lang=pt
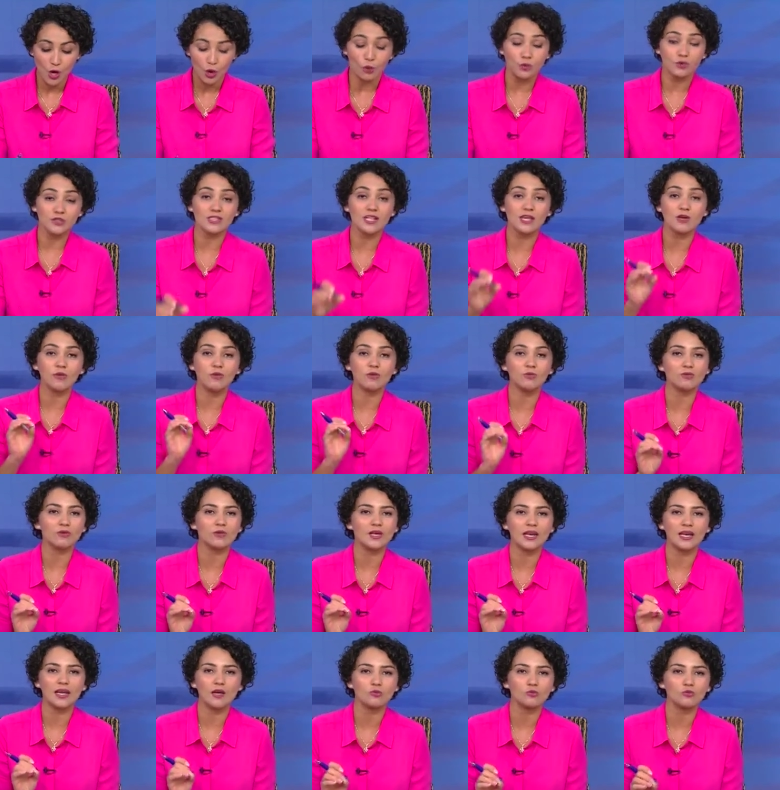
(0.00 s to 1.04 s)
o segundo
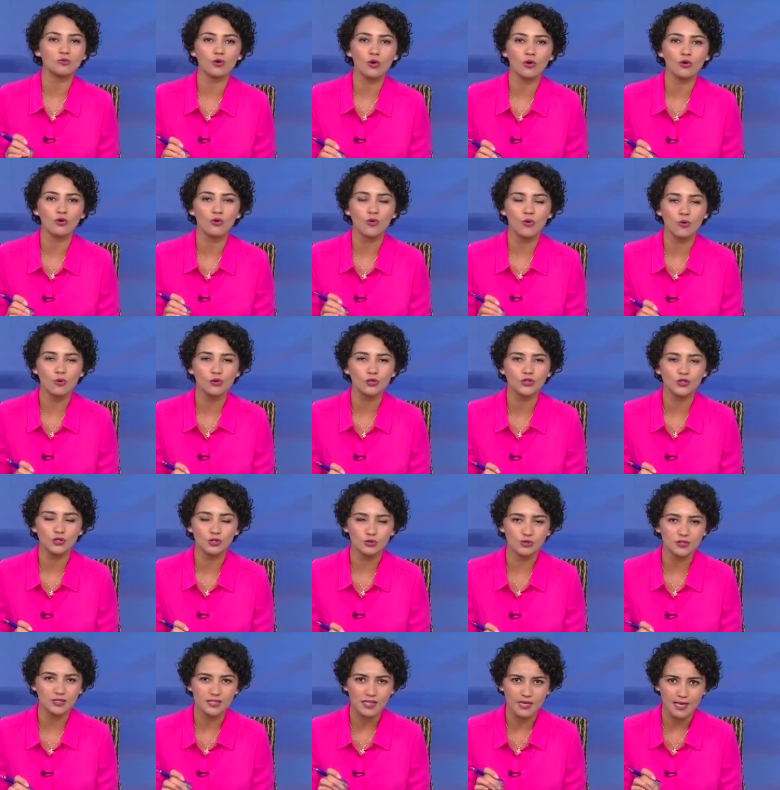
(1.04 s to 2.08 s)
leilão Touro
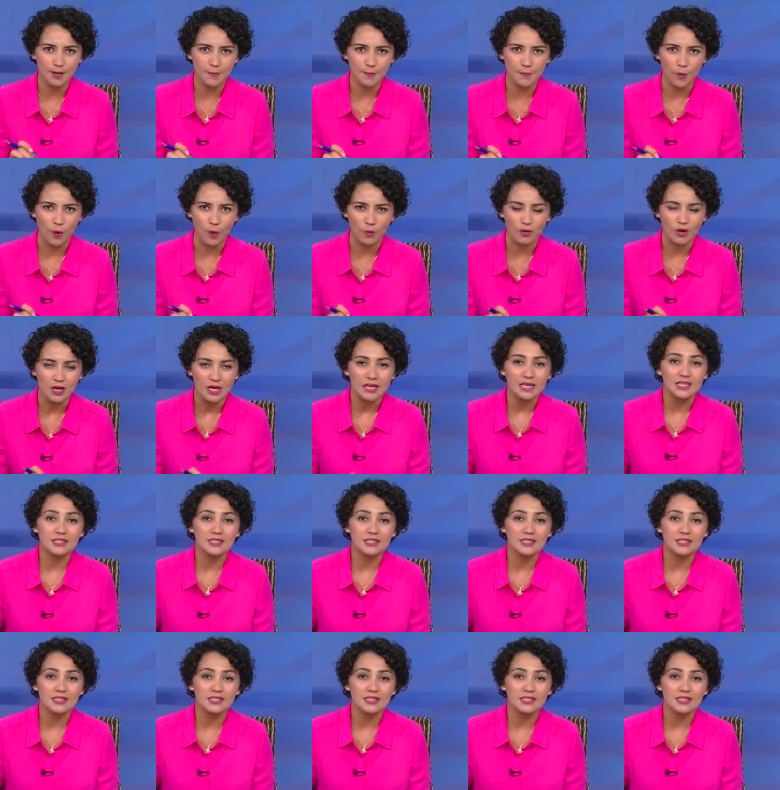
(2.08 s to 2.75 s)
Rústico Senepol.